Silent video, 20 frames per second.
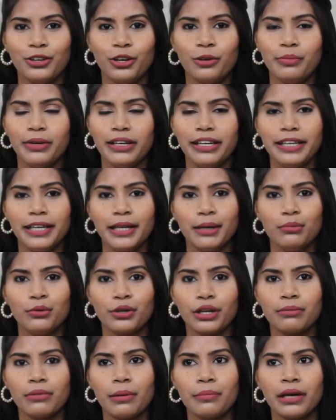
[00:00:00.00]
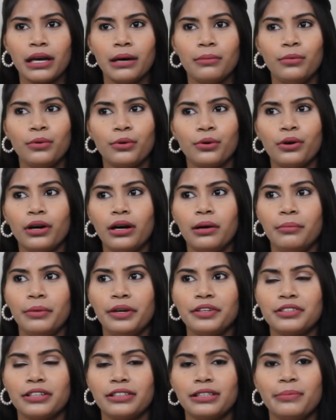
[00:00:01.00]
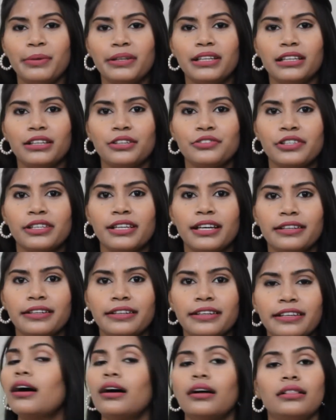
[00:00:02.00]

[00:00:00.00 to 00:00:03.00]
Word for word: नॉर्मली हम लोग की मम्मी हम लोग हमेशा से बताते चले जाते कि